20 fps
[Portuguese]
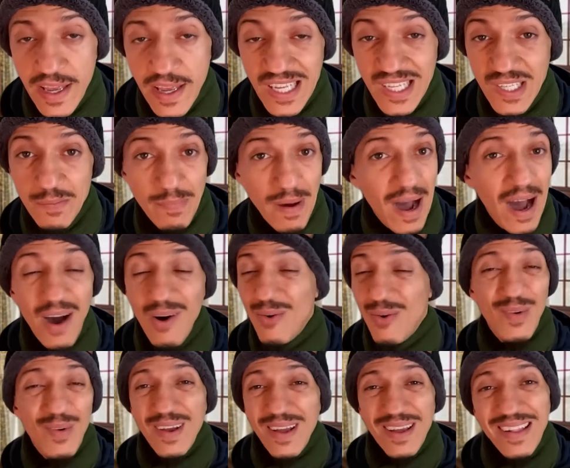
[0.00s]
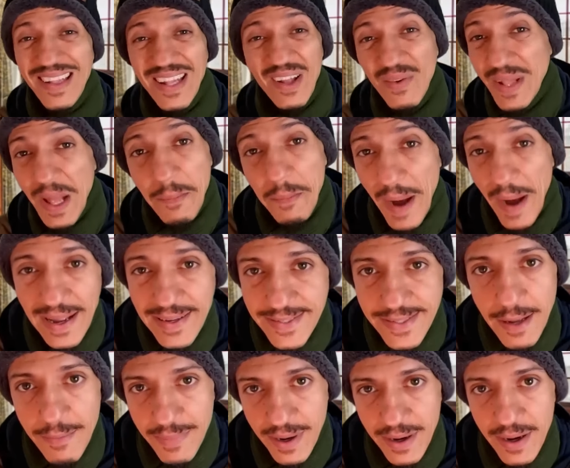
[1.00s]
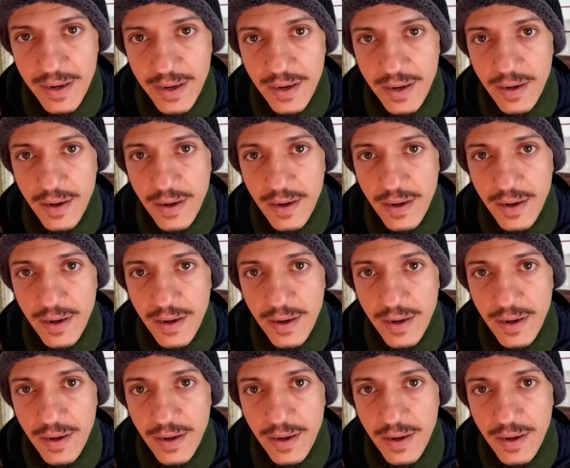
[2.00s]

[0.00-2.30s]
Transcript: esbarram não na parte da banca,